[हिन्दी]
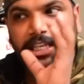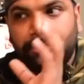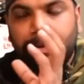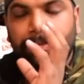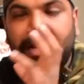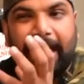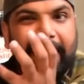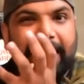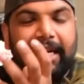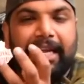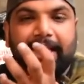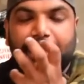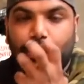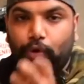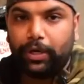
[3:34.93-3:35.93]
जब आप गाड़ी
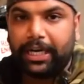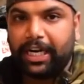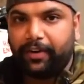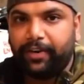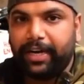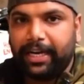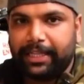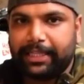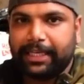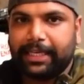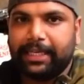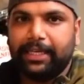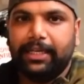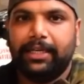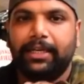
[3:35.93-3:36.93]
लेते हो डिलीवरी लेते
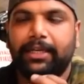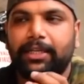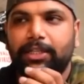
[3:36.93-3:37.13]
हैं